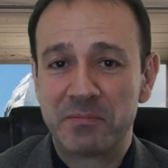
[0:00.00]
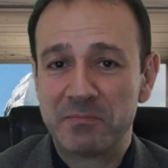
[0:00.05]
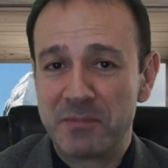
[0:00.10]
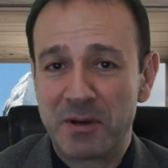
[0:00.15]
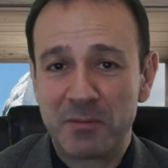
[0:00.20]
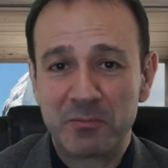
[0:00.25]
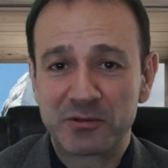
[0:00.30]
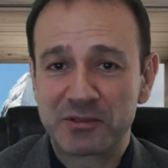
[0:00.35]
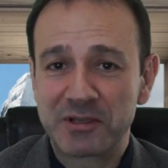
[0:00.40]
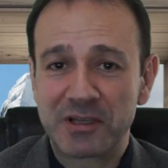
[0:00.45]

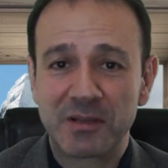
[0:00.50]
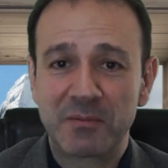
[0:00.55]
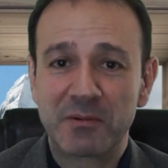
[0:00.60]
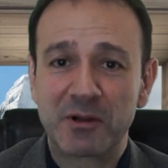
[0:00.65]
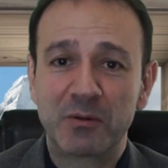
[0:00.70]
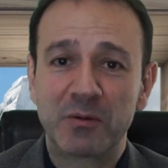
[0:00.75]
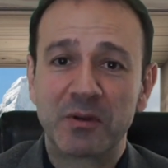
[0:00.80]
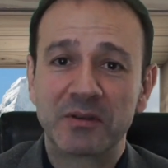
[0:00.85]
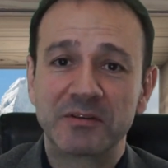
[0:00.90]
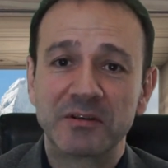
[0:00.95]
vamos a
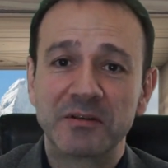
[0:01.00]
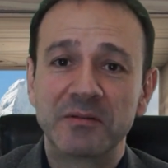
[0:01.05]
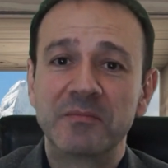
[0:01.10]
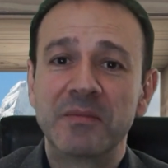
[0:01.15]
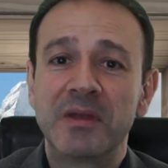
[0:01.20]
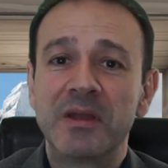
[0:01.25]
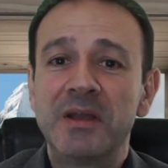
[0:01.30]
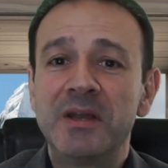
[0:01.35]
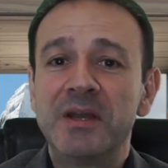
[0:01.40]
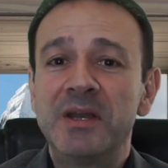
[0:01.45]
llamarlo así.
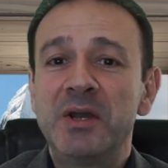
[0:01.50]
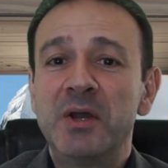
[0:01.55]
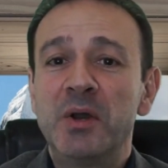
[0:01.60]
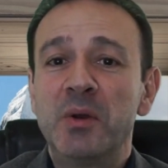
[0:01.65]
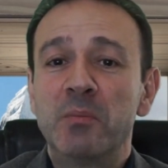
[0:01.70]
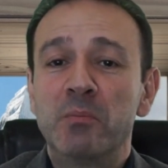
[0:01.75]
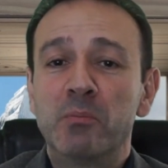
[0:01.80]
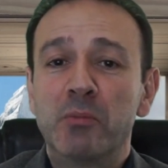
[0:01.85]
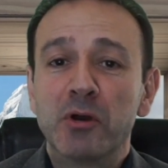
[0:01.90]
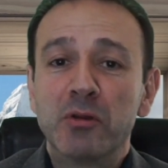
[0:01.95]

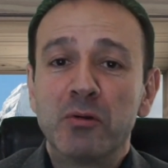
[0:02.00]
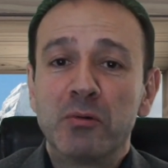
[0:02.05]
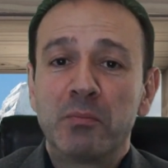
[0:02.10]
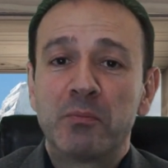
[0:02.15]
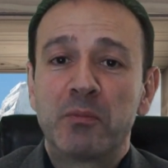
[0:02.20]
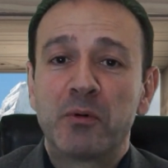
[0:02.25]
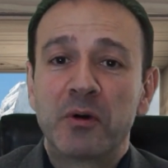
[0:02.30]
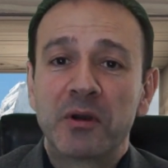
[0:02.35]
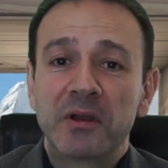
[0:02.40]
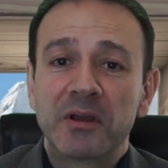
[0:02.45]
Bueno,
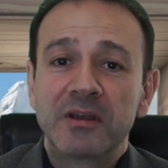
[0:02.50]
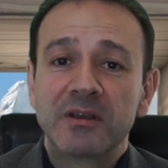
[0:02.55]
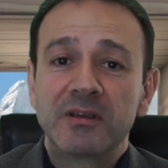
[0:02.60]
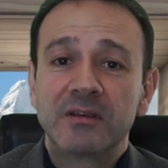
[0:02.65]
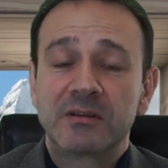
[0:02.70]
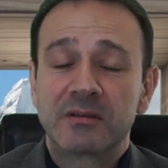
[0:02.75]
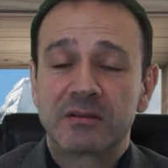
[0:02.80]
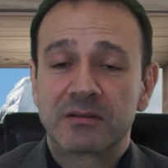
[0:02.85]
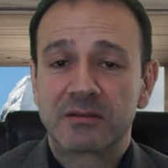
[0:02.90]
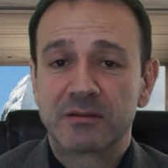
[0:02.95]

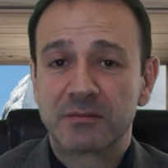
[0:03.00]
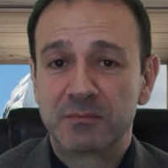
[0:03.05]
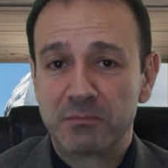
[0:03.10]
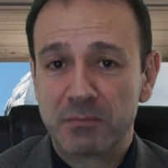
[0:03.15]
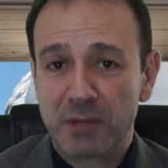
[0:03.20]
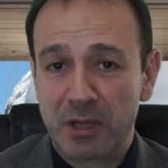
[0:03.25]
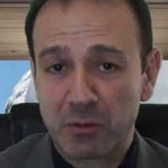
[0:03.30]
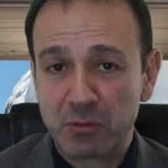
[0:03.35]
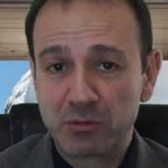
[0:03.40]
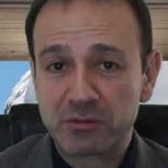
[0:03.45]
pues
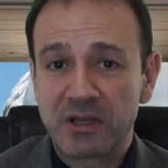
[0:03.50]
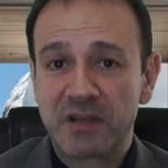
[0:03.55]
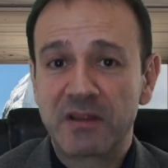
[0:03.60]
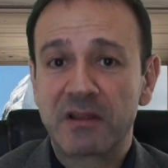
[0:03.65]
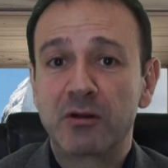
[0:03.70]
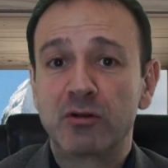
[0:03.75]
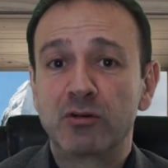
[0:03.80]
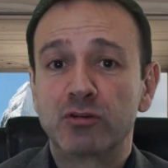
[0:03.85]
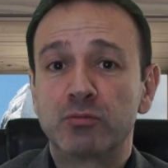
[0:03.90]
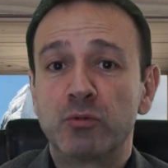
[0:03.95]
me gusta
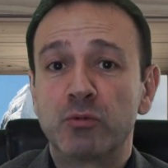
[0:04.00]
daros